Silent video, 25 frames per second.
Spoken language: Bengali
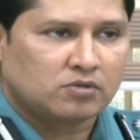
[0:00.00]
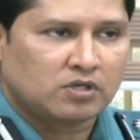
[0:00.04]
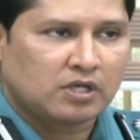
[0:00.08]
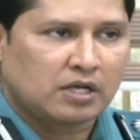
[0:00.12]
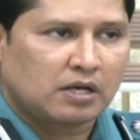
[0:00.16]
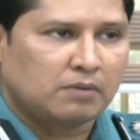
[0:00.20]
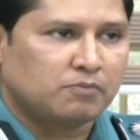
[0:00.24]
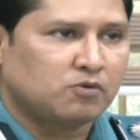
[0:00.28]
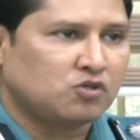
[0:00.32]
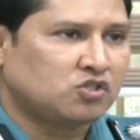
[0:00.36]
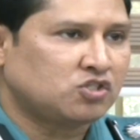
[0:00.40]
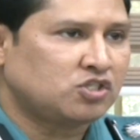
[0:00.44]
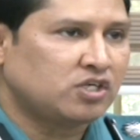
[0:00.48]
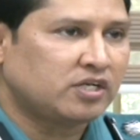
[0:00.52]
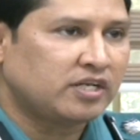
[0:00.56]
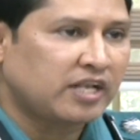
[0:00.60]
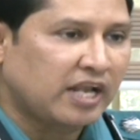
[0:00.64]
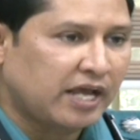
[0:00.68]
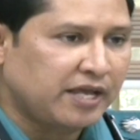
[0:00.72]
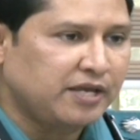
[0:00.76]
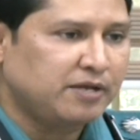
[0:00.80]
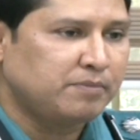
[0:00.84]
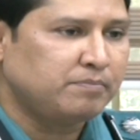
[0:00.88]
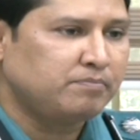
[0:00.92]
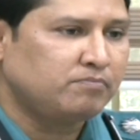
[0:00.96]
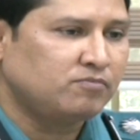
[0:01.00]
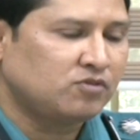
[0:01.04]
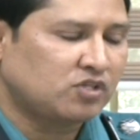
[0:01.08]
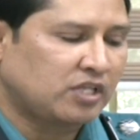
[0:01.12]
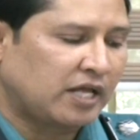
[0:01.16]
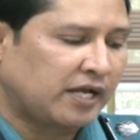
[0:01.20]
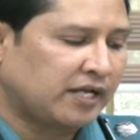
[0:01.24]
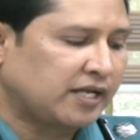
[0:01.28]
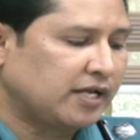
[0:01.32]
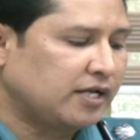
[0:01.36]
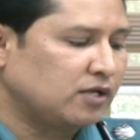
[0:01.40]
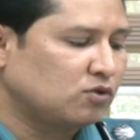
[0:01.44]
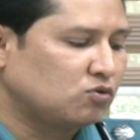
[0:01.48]
নাম হচ্ছে নাইম
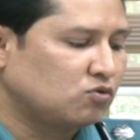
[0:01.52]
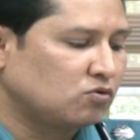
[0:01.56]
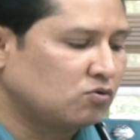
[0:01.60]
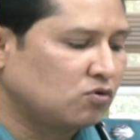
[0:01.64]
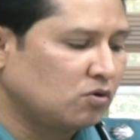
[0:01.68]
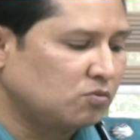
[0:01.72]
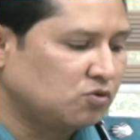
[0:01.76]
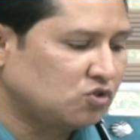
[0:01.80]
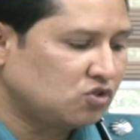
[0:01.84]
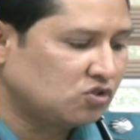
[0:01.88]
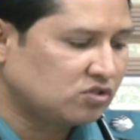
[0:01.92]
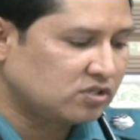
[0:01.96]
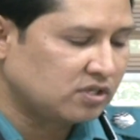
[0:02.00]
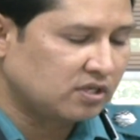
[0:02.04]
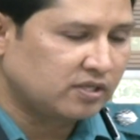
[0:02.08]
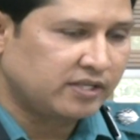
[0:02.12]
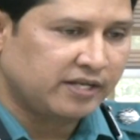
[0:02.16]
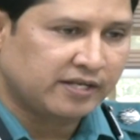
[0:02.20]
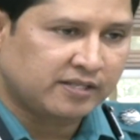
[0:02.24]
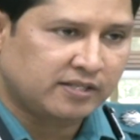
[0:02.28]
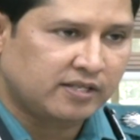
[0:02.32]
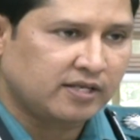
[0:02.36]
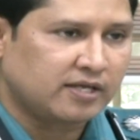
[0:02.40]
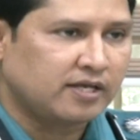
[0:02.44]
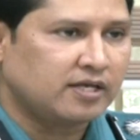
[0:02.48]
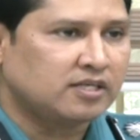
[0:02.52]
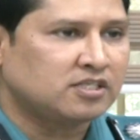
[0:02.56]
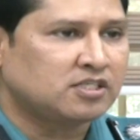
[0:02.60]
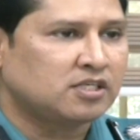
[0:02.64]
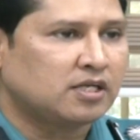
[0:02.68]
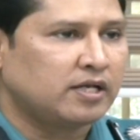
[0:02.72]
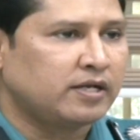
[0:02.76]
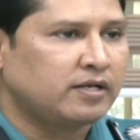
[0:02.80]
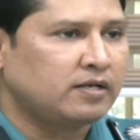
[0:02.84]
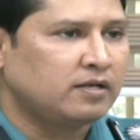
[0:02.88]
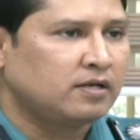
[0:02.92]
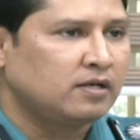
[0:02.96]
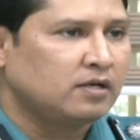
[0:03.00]
তাকে কিন্তু কমিশনার স্যার দেখতে
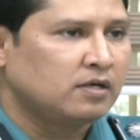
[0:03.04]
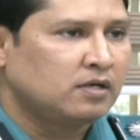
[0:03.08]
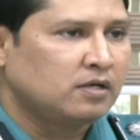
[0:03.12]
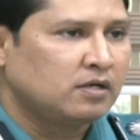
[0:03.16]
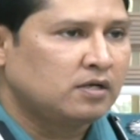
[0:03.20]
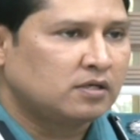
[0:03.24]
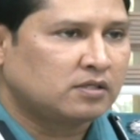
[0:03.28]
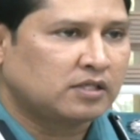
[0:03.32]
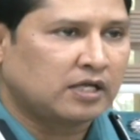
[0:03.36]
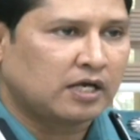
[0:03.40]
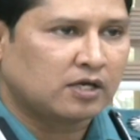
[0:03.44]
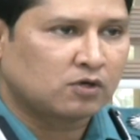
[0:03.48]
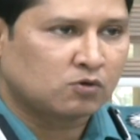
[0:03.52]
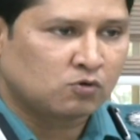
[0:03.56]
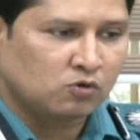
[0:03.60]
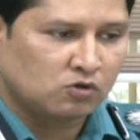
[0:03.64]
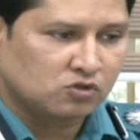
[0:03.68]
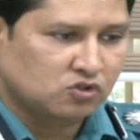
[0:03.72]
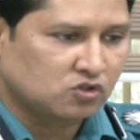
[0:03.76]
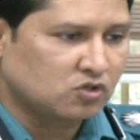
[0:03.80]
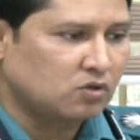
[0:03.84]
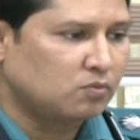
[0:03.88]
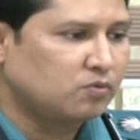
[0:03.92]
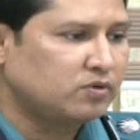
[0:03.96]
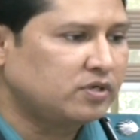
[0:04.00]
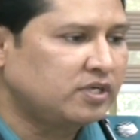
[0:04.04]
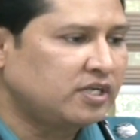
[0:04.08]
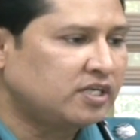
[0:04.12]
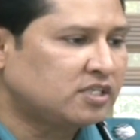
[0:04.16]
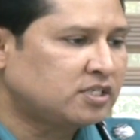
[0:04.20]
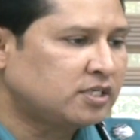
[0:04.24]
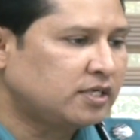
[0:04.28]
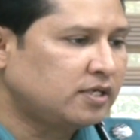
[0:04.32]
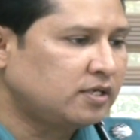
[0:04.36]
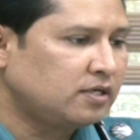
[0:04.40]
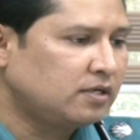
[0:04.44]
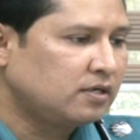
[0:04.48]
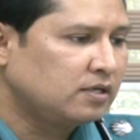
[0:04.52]
গিয়েছিলেন তার খোঁজখবর
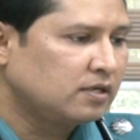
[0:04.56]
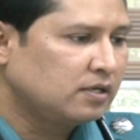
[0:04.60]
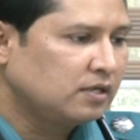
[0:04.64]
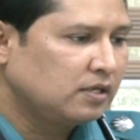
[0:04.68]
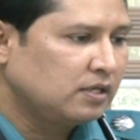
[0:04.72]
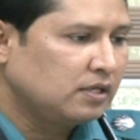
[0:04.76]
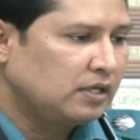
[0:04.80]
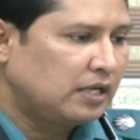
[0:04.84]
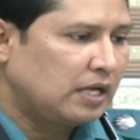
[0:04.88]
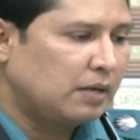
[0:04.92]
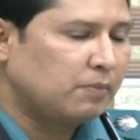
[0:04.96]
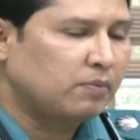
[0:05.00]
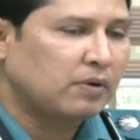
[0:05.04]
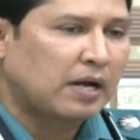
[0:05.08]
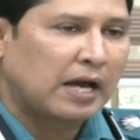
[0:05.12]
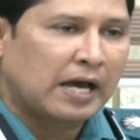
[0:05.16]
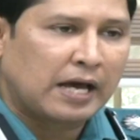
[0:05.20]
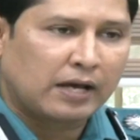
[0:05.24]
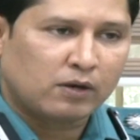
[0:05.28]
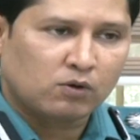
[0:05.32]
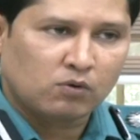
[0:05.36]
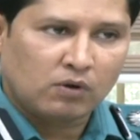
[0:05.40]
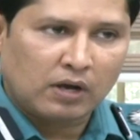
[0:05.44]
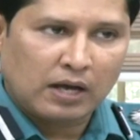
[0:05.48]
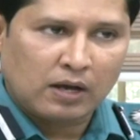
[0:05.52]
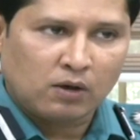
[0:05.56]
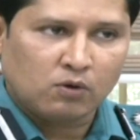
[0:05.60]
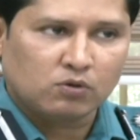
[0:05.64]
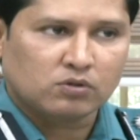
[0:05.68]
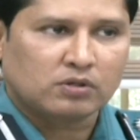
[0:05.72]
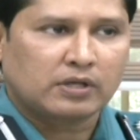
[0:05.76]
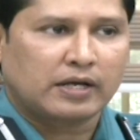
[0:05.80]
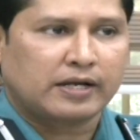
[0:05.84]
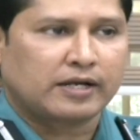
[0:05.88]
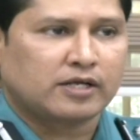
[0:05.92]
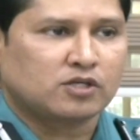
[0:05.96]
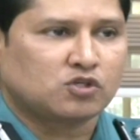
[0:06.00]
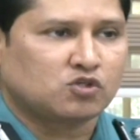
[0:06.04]
নিয়েছেন এবং আরও আহত
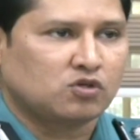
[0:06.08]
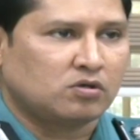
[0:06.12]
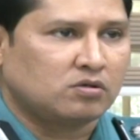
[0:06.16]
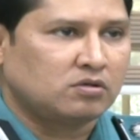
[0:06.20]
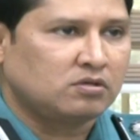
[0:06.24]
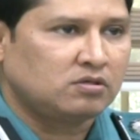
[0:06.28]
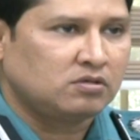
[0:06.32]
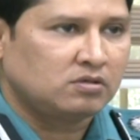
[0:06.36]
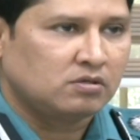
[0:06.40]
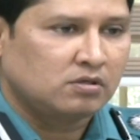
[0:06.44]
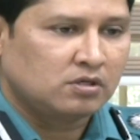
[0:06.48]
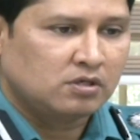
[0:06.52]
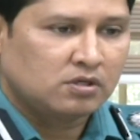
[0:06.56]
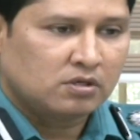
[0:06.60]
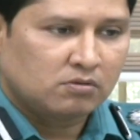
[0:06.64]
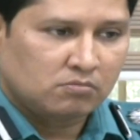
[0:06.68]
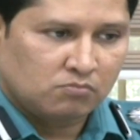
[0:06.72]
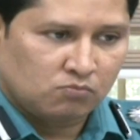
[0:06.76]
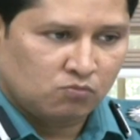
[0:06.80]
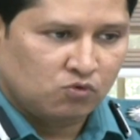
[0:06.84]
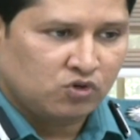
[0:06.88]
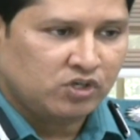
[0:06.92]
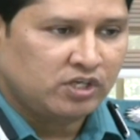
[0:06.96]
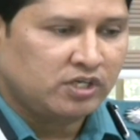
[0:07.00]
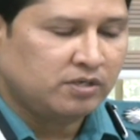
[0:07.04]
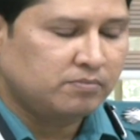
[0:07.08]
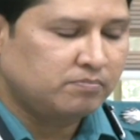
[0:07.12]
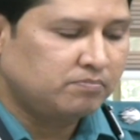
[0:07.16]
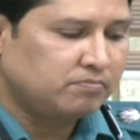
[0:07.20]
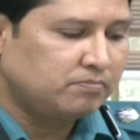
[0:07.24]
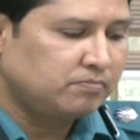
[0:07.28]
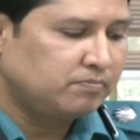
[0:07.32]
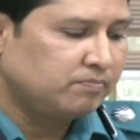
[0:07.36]
আরেকজন মুনিম